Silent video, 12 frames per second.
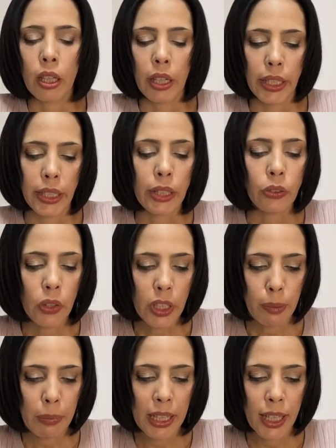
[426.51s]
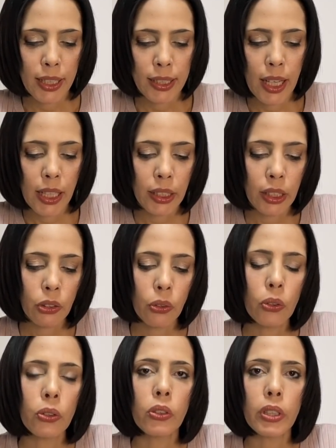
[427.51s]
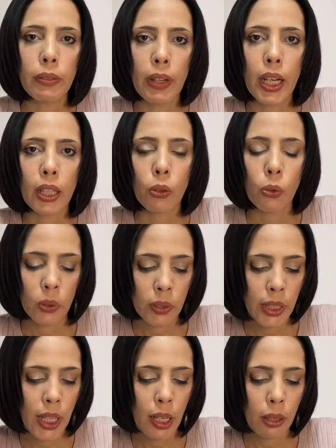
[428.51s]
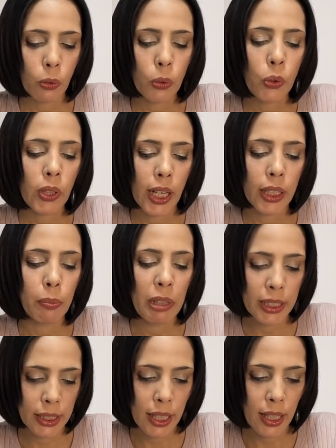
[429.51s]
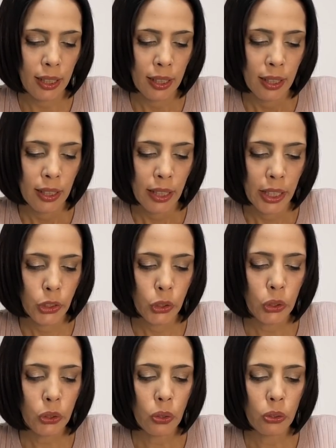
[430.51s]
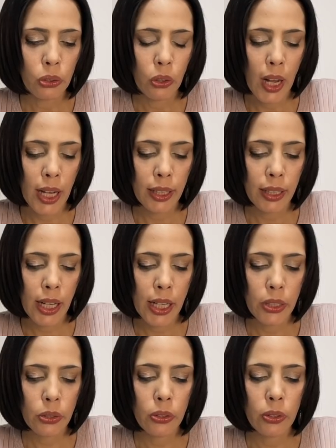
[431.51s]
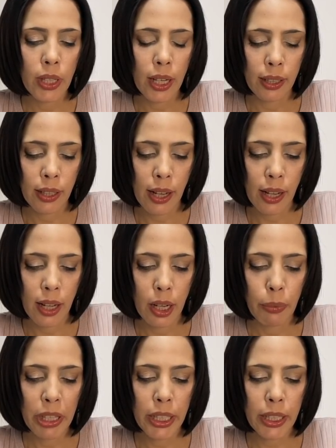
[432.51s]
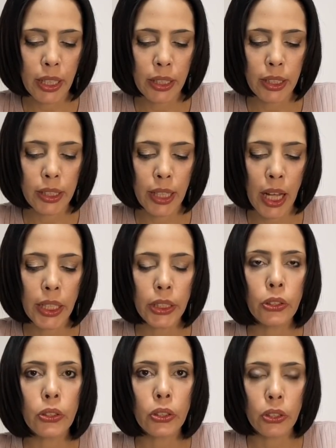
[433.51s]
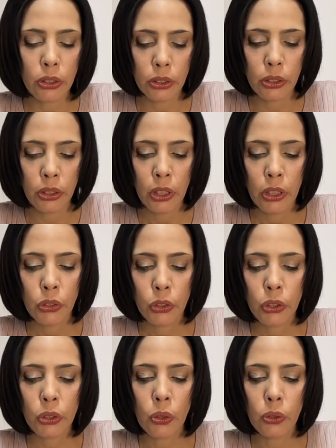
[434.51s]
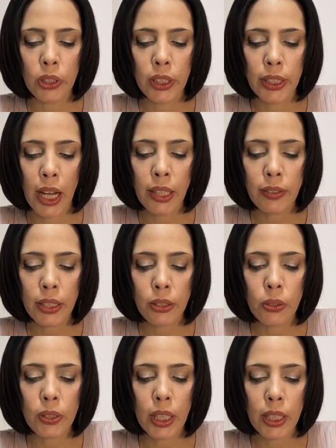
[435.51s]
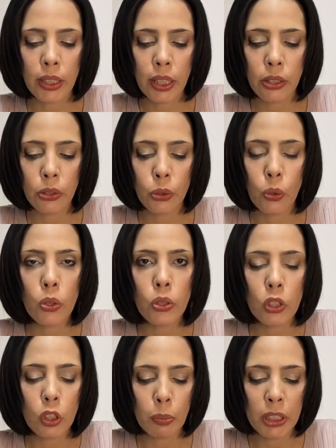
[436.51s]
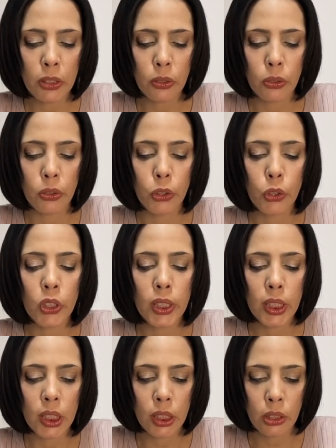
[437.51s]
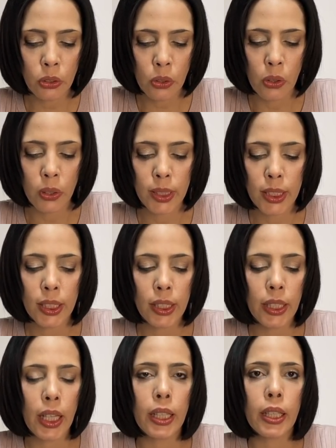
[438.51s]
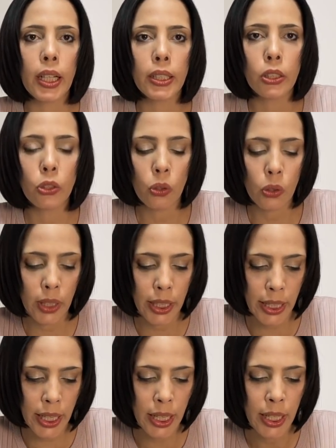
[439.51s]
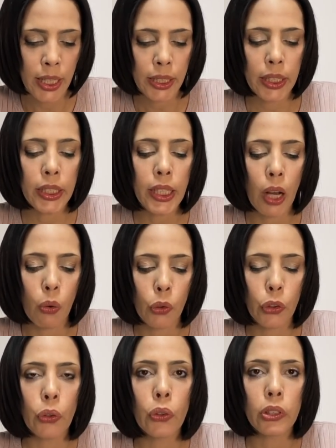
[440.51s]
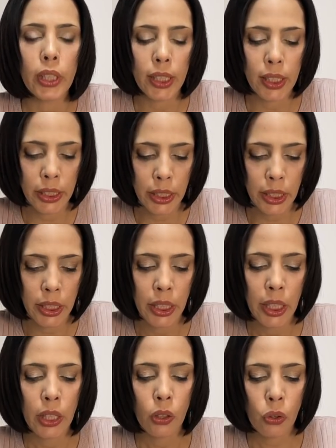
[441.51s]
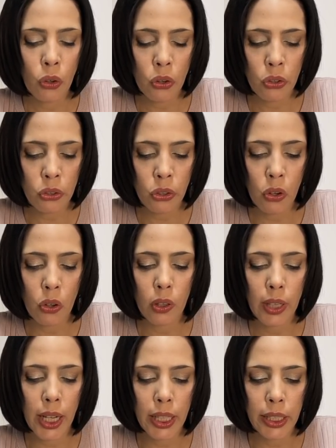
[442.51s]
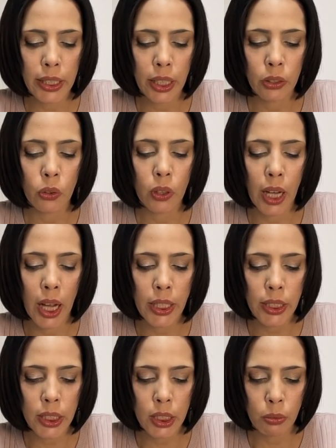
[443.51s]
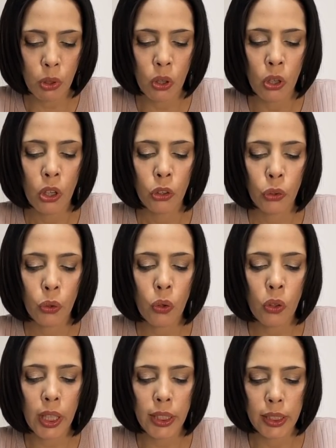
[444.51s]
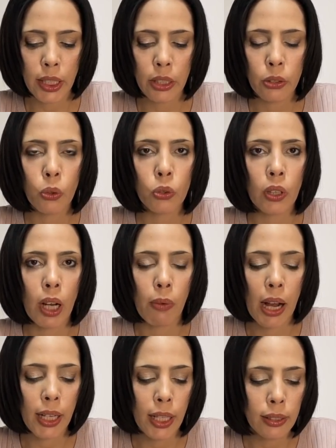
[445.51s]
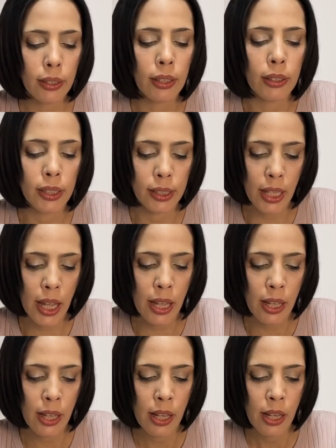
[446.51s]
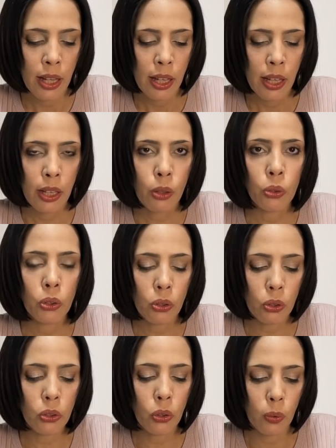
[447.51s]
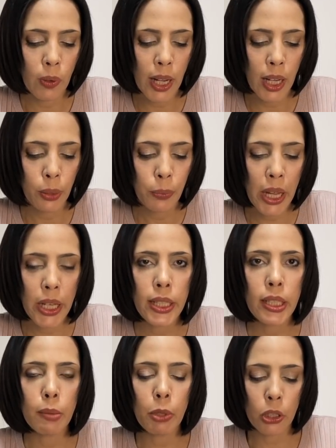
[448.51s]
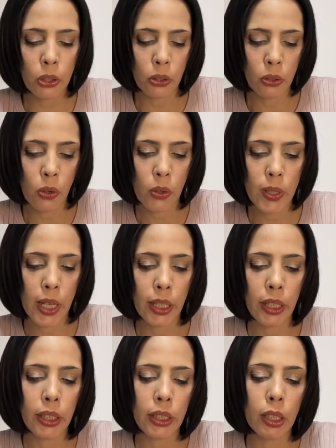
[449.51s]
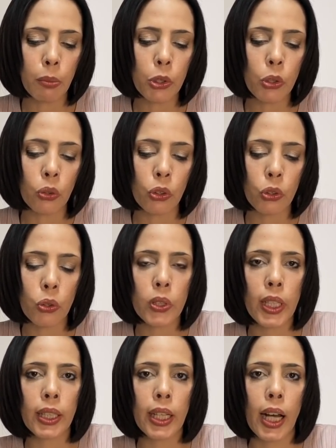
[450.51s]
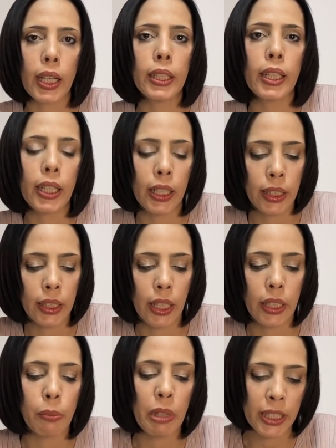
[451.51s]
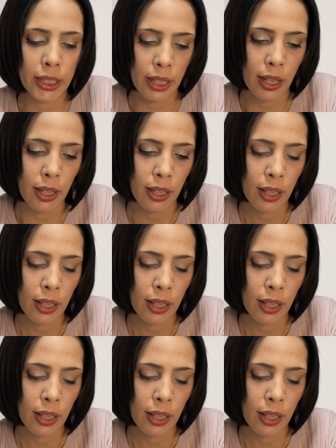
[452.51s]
え例えば、最近の報道ではこんなことがありました。え中国のハッカー集団がアメリカに在住する中国に弾圧をされている少数民族出身の人権活動家や記者を標的に今後彼らの監視を強化していることが分かったんですね。えこのことは Facebook のセキュリティ部署の調査で明らかになりました。